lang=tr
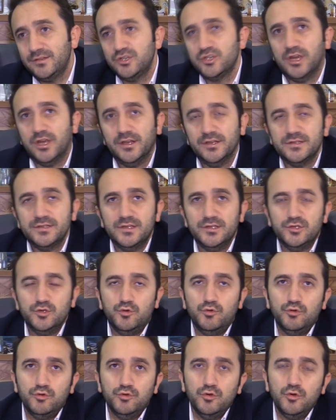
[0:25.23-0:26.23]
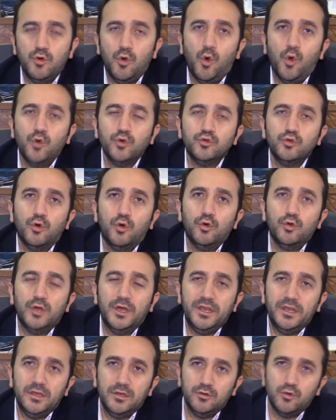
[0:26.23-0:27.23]
e-ticaret sitesi kurduk.
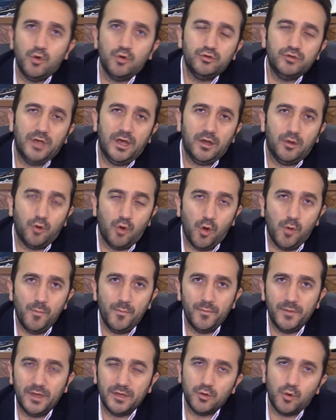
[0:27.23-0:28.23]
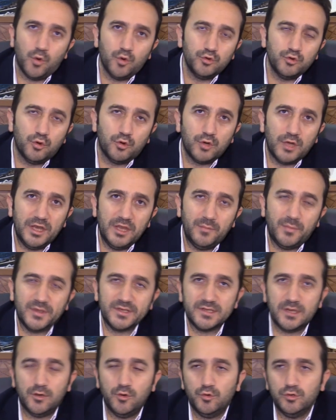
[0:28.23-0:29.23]
orduorganik.com ya da
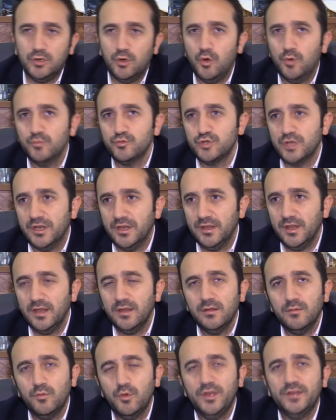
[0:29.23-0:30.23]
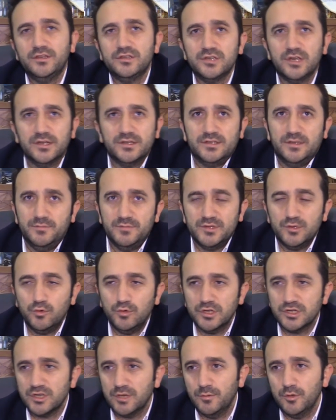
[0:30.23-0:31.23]
orduorganikpazar.com üzerinden bu e-ticaret sitemize
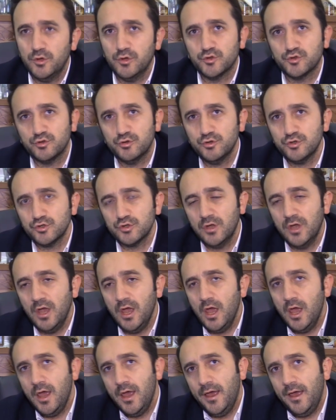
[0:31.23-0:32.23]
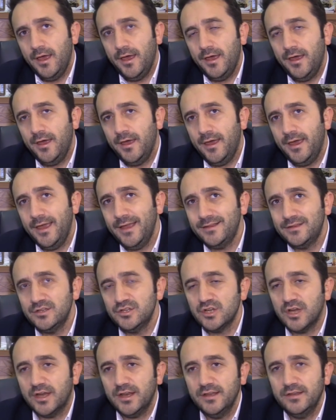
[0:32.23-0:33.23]
ulaşabiliyorsunuz. E,
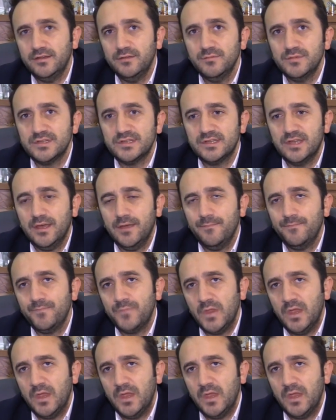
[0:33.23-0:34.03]
e-ticaretimizde